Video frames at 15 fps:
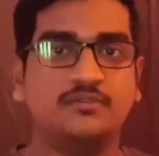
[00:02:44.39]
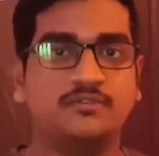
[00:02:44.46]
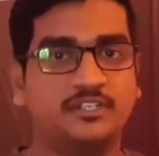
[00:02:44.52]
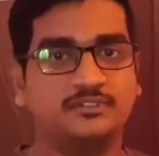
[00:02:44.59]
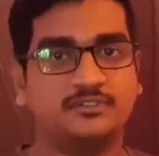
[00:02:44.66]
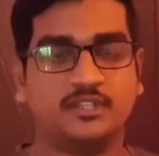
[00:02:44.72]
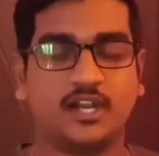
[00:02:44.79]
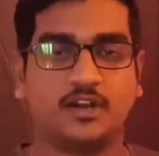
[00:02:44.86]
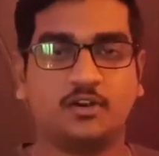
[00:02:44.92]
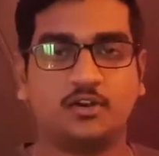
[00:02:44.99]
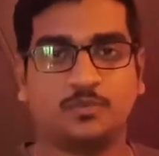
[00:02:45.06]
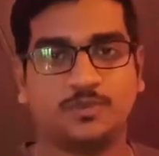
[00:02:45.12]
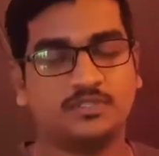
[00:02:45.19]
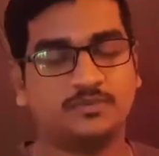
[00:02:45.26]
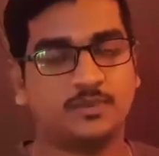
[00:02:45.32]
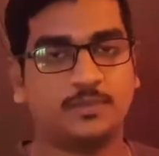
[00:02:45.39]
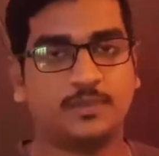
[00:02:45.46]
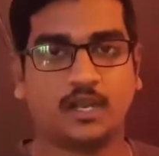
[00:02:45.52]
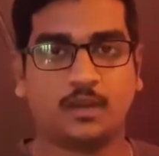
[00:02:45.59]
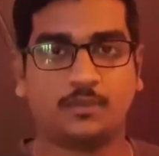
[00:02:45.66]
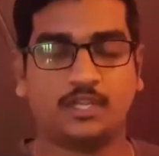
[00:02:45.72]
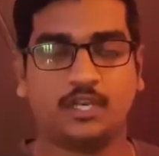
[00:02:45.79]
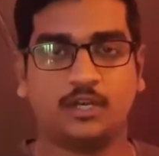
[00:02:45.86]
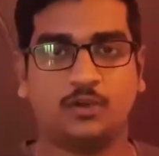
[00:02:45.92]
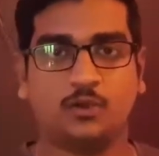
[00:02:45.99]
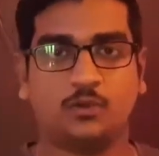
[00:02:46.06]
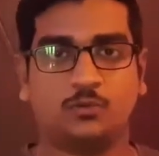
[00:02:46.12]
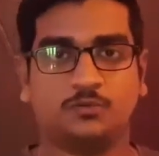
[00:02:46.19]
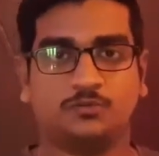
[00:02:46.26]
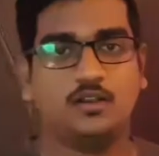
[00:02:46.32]
ஃபீஸ் வந்து ஹண்ட்ரட் ருபீஸ் பே பண்ணுற மாதிரி
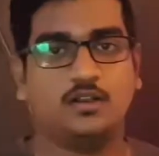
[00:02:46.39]
இருக்கும்